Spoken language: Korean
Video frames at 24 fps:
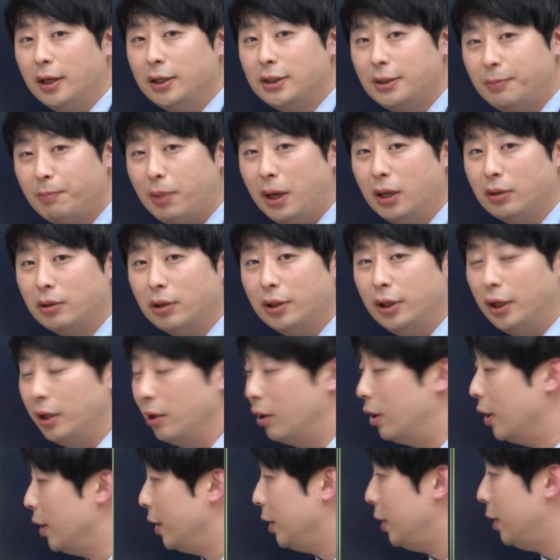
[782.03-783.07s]
10학년이에요.
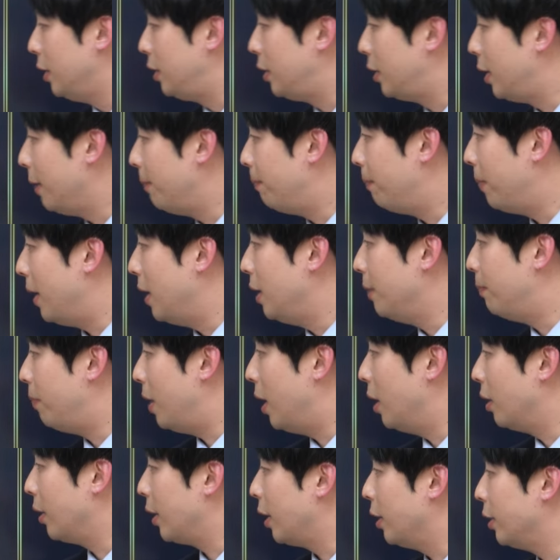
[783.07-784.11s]
이때 빨리
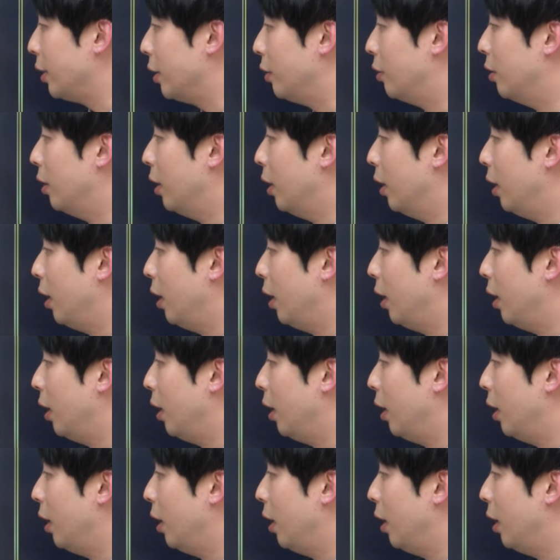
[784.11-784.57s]
파악을 해야 돼요.